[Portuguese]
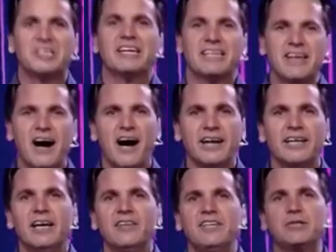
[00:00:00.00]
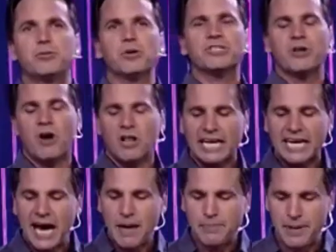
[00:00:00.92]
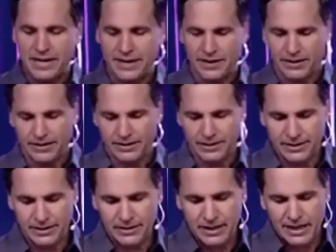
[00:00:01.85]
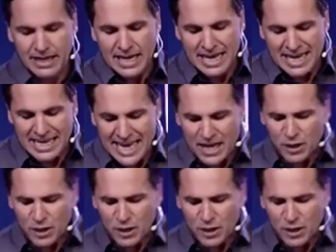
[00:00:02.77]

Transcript: do amor, do tipo ágape é de amor.